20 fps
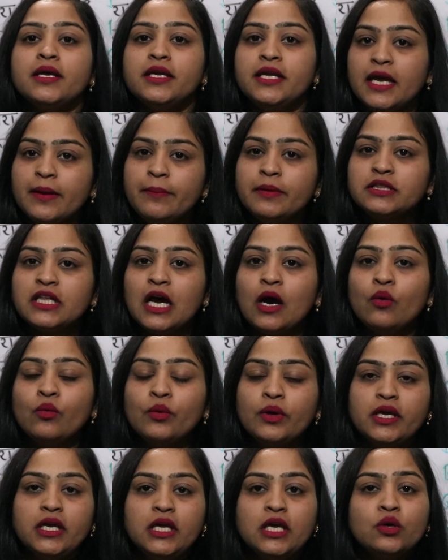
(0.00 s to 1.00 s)
ये
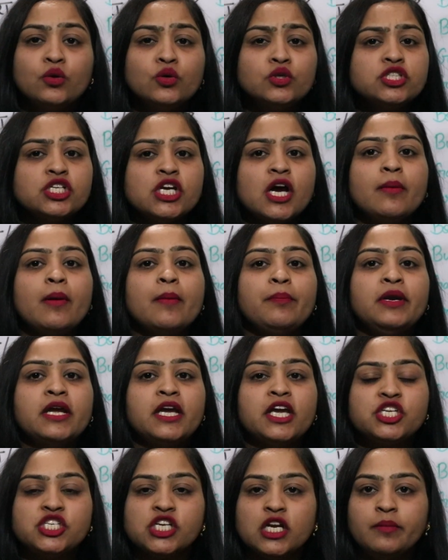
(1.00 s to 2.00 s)
बताऊंगी कुछ हम अपने
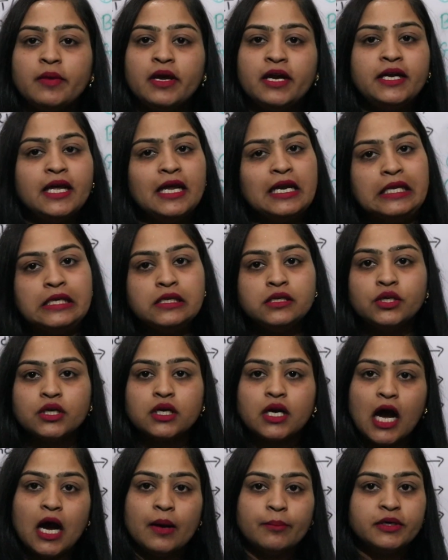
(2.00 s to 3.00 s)
किचन में डेली
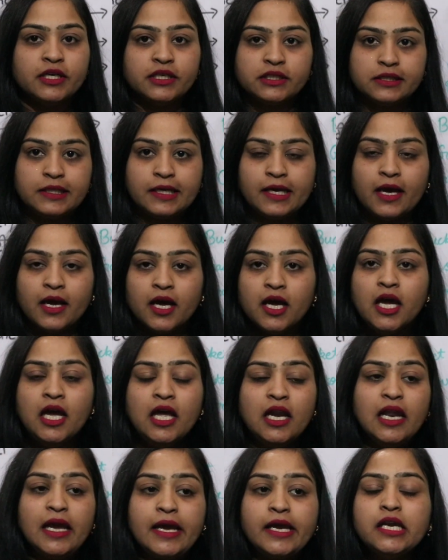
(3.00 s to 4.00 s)
काम करते हैं
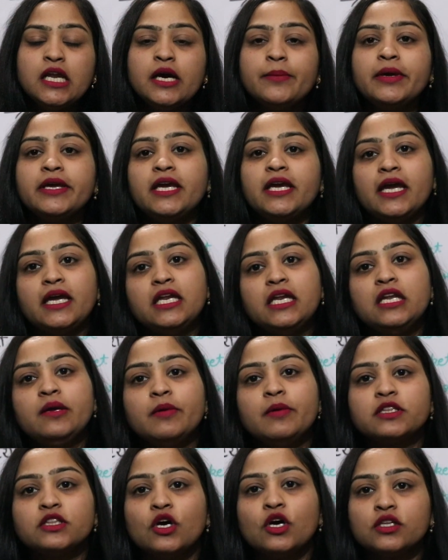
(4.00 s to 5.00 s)
लेकिन हमें यही नहीं
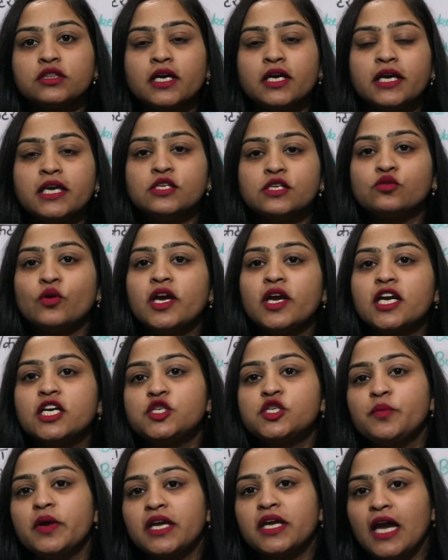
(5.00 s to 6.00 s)
पता होता कि इसको
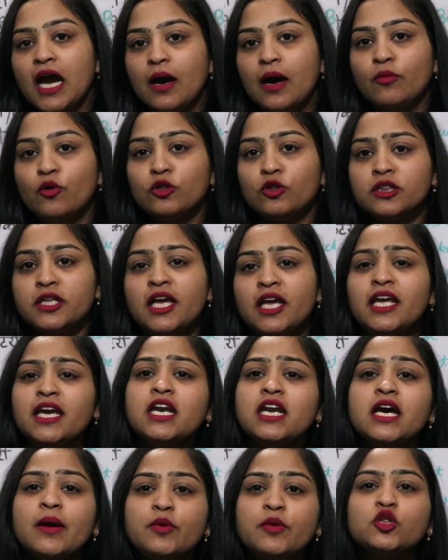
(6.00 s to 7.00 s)
इंग्लिश में क्या बोलते हैं
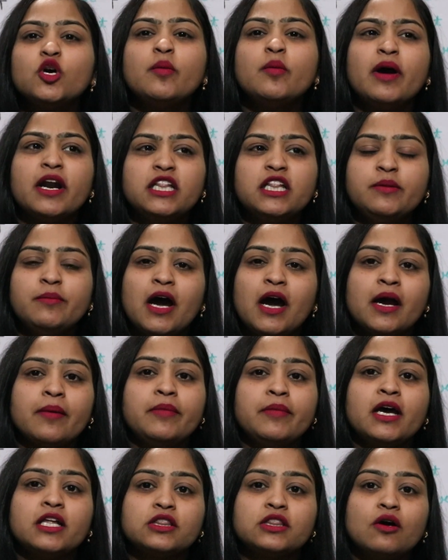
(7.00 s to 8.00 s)
लेकिन कभी तो हमारे दिमाग
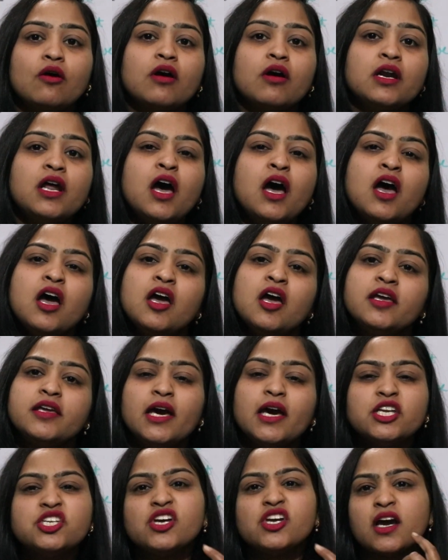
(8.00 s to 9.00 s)
में आता होगा ना
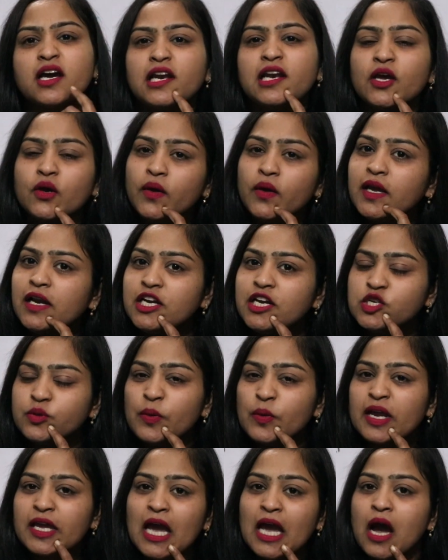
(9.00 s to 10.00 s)
या चकले को इंग्लिश
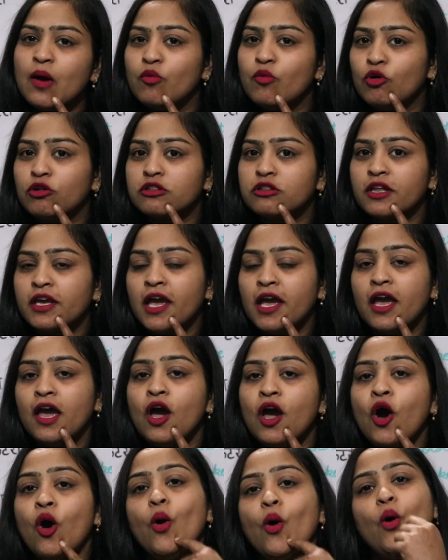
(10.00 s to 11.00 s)
में क्या बोलते हैं
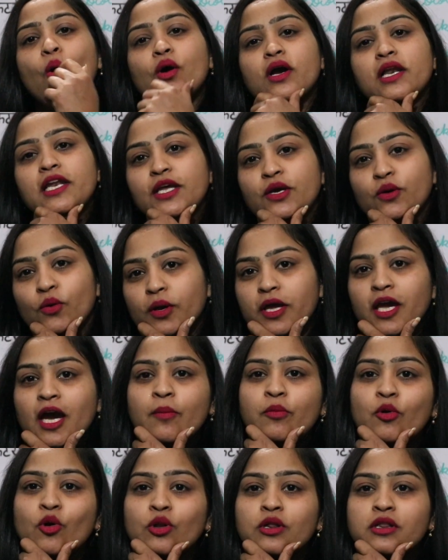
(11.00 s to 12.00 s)
ओखली को क्या
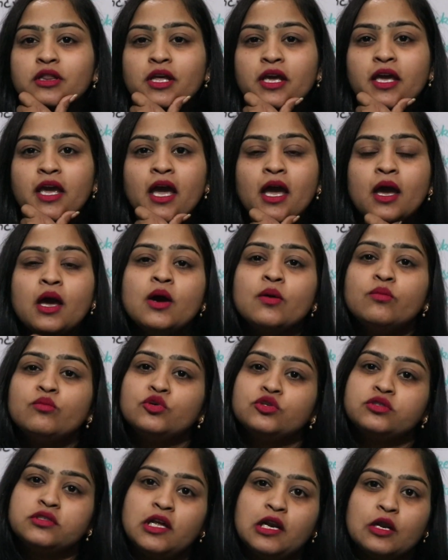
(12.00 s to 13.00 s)
बोलते हैं
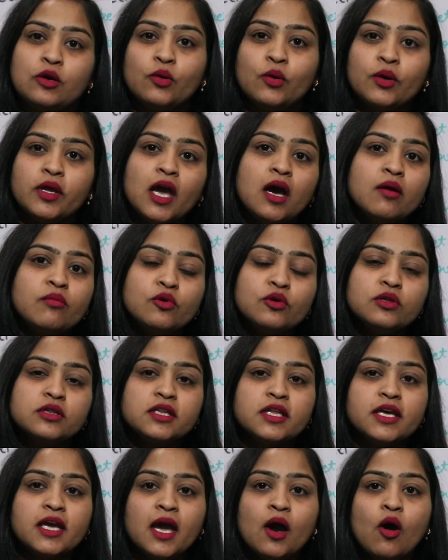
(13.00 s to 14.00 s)
मुसल को क्या
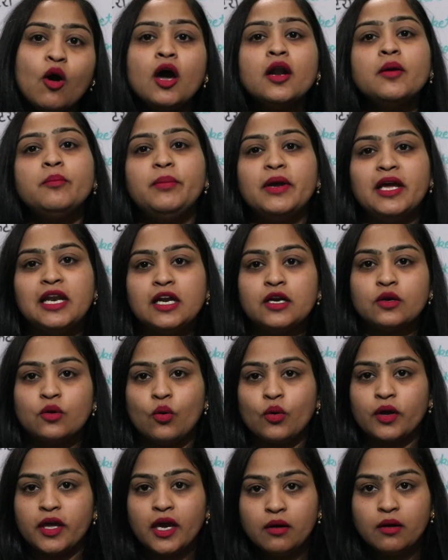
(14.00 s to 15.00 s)
बोलते हैं और बेलन
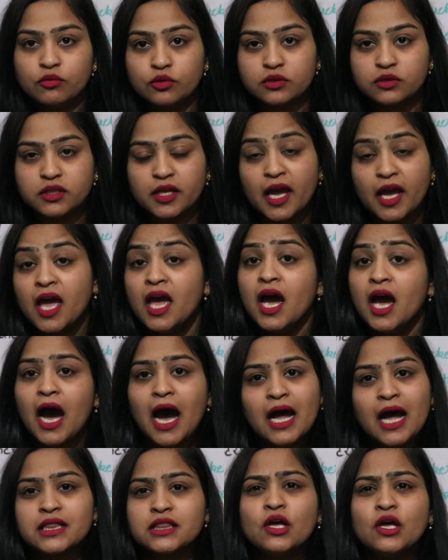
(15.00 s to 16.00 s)
को क्या बोलते हैं
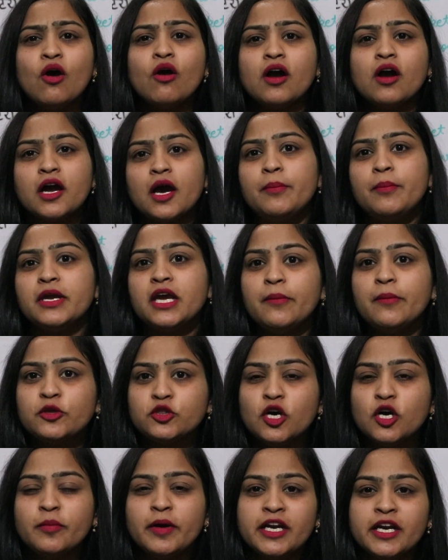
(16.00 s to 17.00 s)
आता होगा कभी कभी
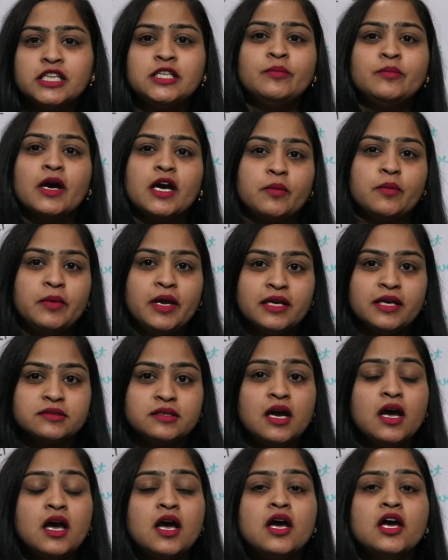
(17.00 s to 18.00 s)
तो हमारे दिमाग में
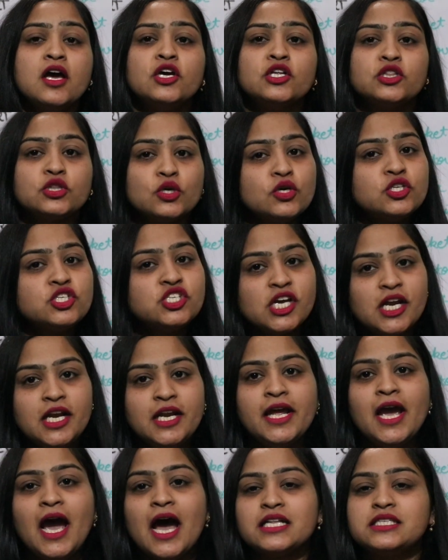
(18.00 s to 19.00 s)
ऐसा तो
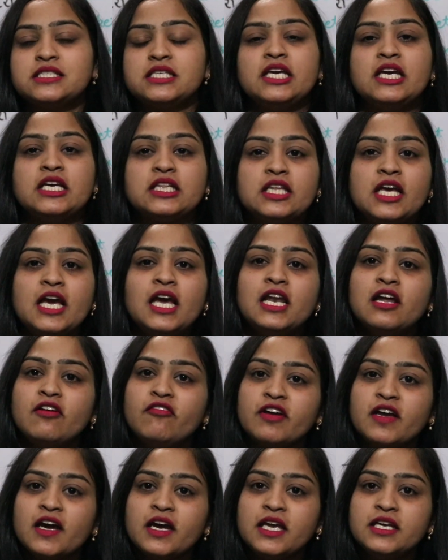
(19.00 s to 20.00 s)
चलिए आज सीखते हैं
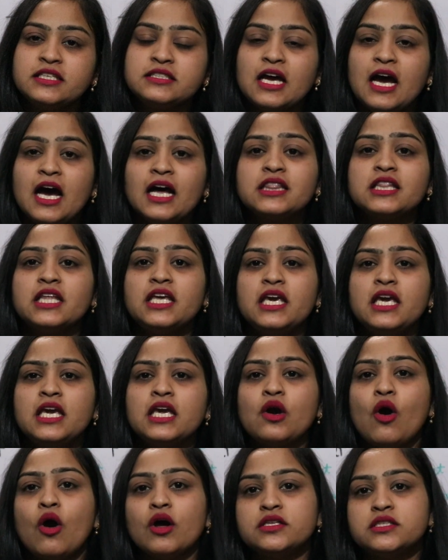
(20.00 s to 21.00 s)
लविका के साथ कि
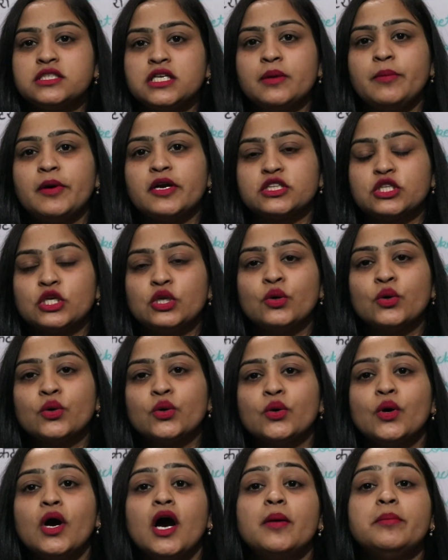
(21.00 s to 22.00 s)
कौन से बर्तनों
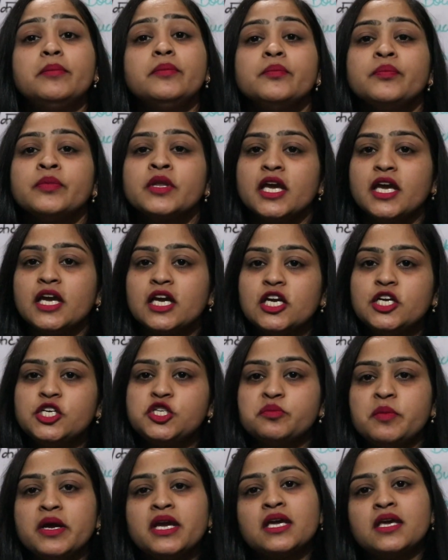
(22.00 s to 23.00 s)
को हम
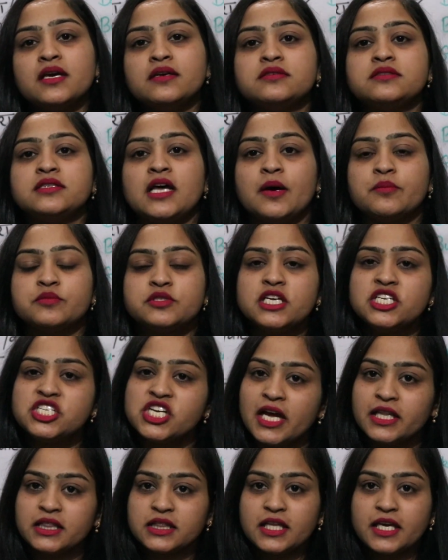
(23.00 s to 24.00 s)
इंग्लिश में किस नाम से
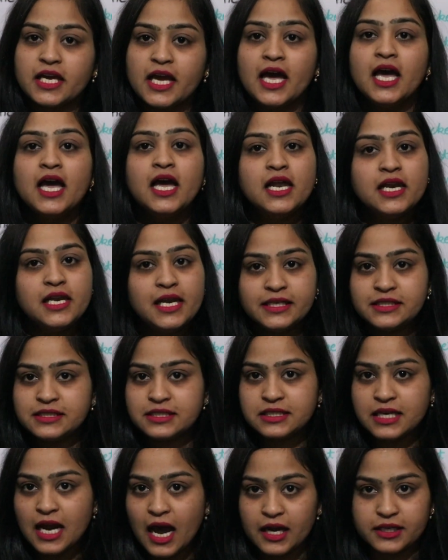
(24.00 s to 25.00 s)
जानते हैं लेट्स
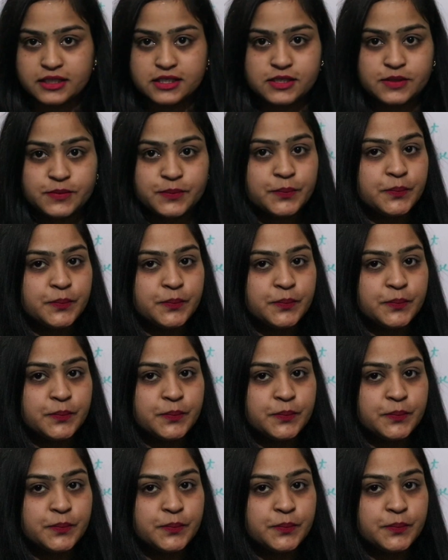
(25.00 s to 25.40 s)
स्टार्ट